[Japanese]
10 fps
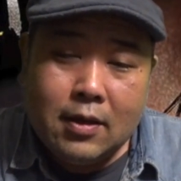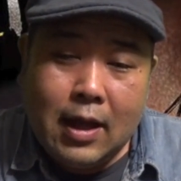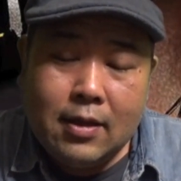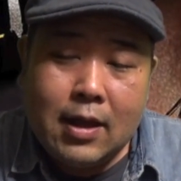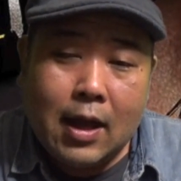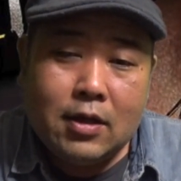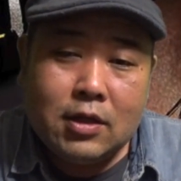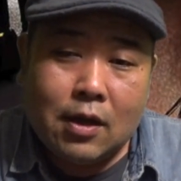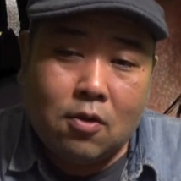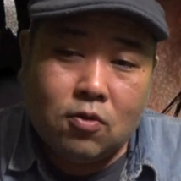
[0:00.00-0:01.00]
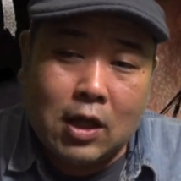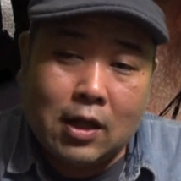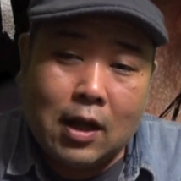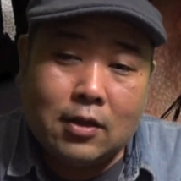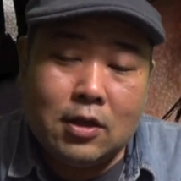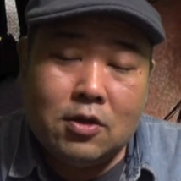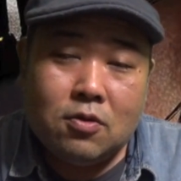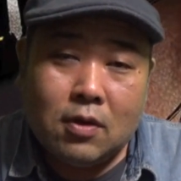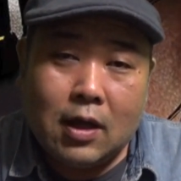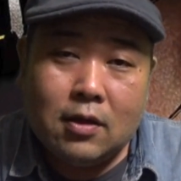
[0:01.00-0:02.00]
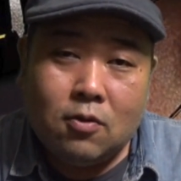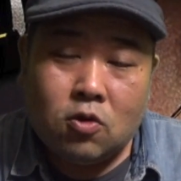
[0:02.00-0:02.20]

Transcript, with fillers: なんでアリータがこう戦っていくのか、